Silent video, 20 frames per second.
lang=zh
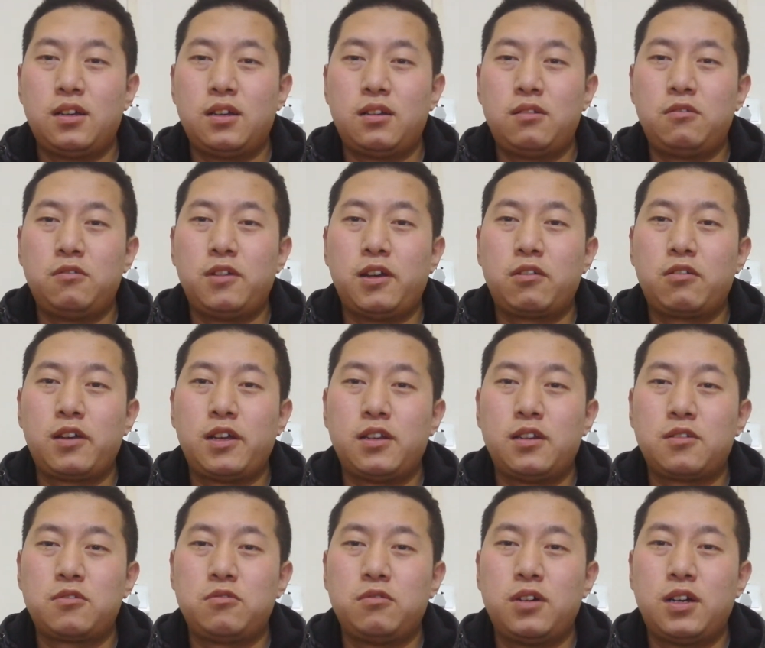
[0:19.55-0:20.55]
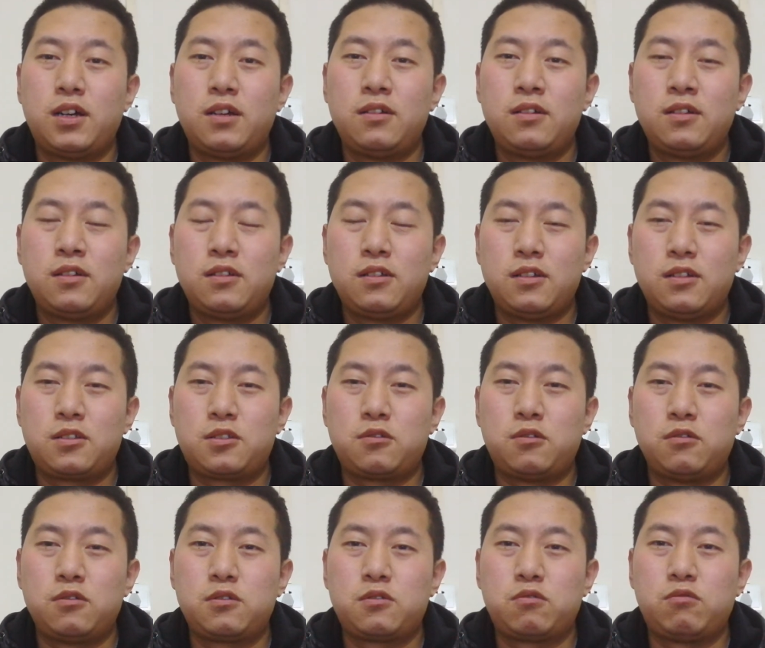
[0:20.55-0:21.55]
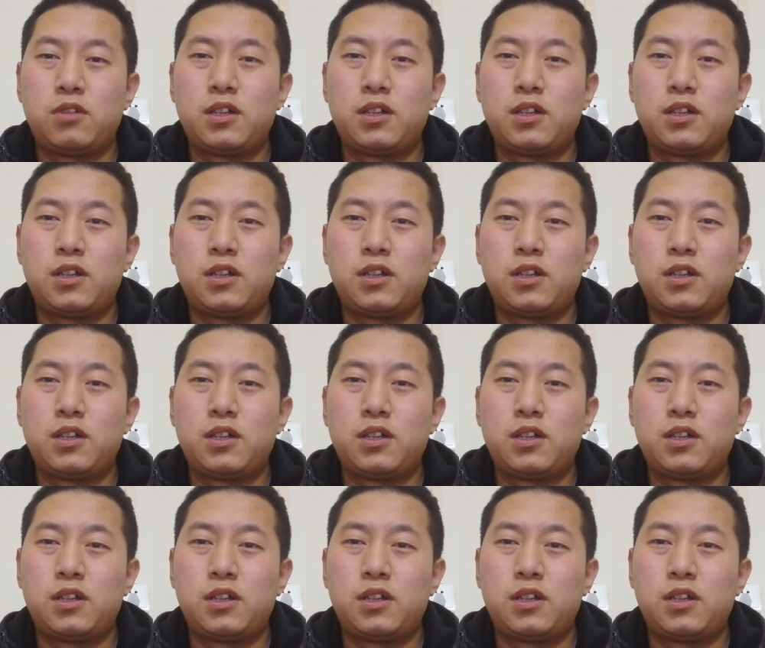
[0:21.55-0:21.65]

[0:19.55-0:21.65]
陆委会呢说，除